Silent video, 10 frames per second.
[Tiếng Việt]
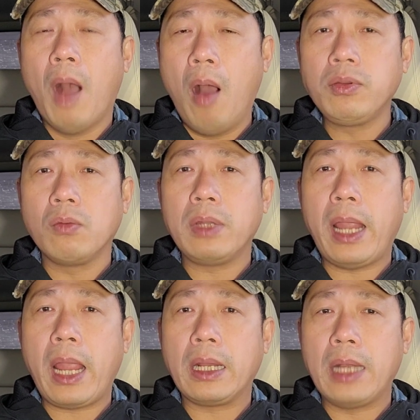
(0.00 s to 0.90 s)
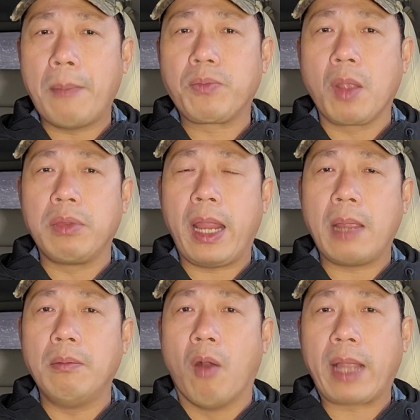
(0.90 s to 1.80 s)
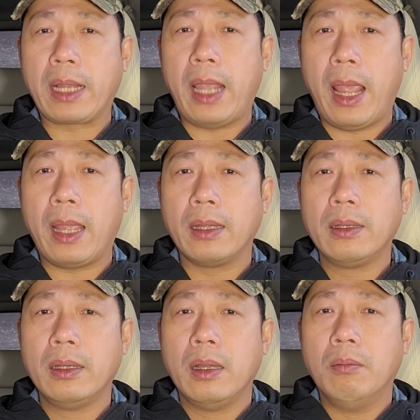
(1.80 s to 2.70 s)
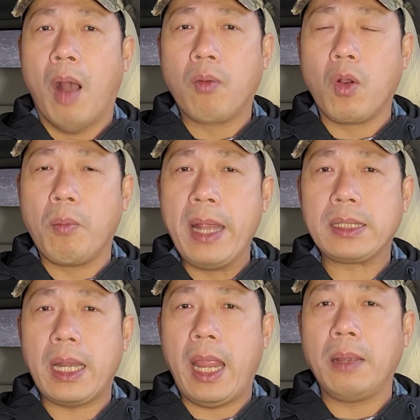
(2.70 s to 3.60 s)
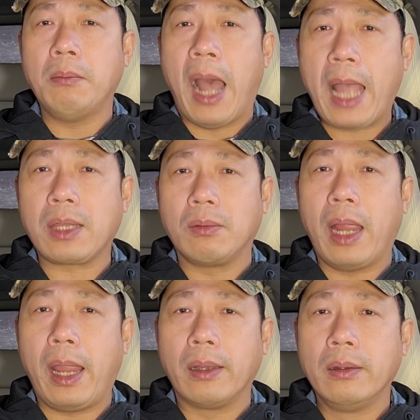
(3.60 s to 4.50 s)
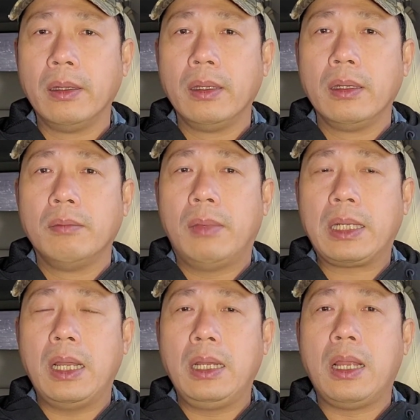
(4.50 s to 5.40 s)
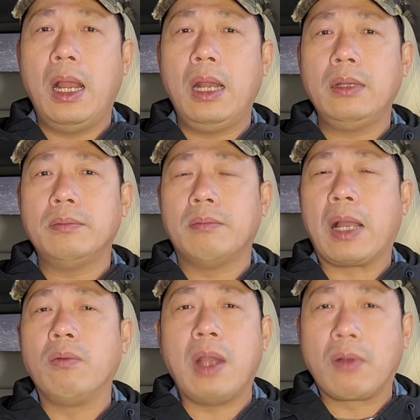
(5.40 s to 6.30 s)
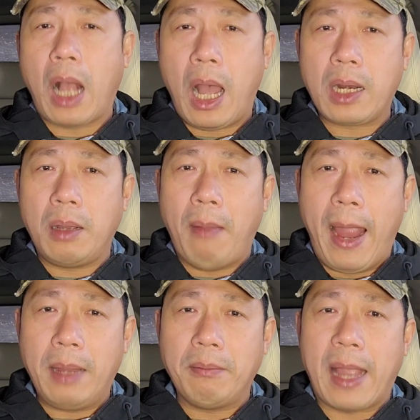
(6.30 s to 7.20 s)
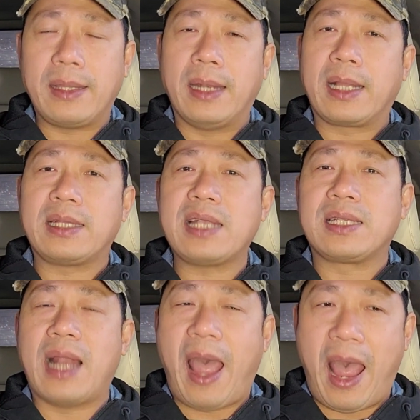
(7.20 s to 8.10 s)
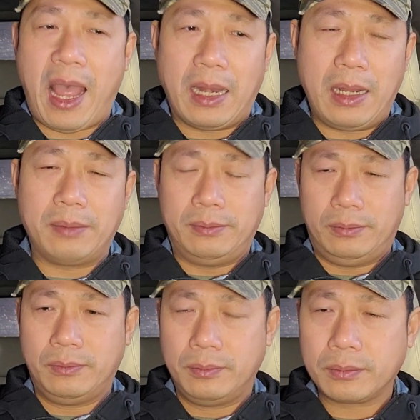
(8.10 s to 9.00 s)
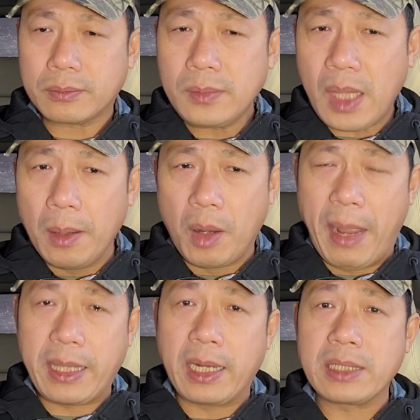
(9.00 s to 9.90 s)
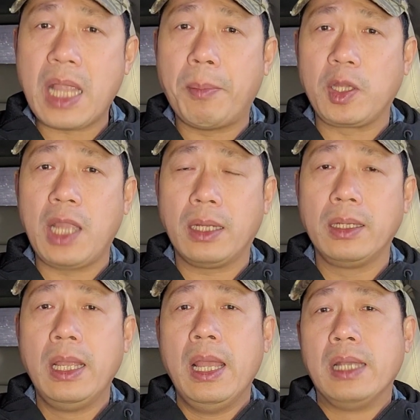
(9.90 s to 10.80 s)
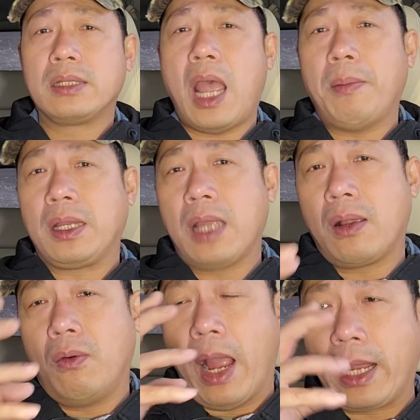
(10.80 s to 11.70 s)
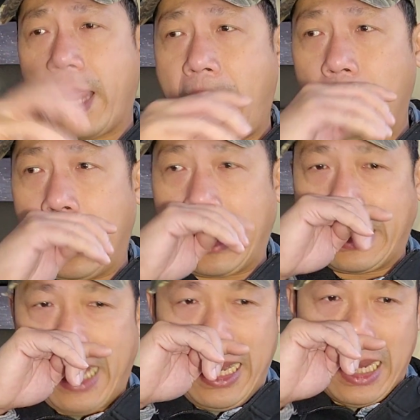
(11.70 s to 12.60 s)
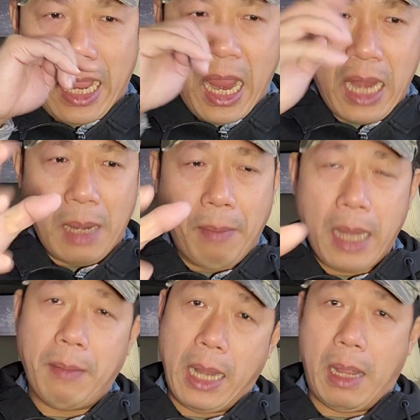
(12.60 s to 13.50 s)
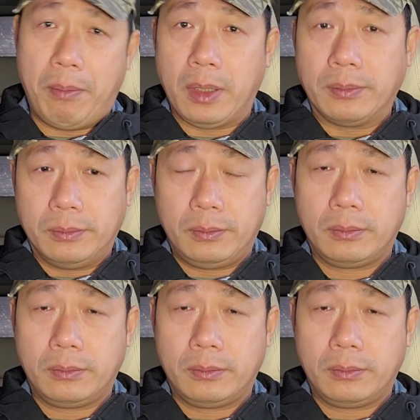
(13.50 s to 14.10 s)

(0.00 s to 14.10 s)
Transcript: 40 ngàn 50 ngàn một căn nhà một cục pin xe điện 30 ngàn mà cứ cứ mà cũng đâu có đâu bạn bạn nhìn cái Tesla đó. rồi bạn nhìn cái Cybertruck Cybertruck quảng cáo là cách đây là hai năm mấy ba năm rồi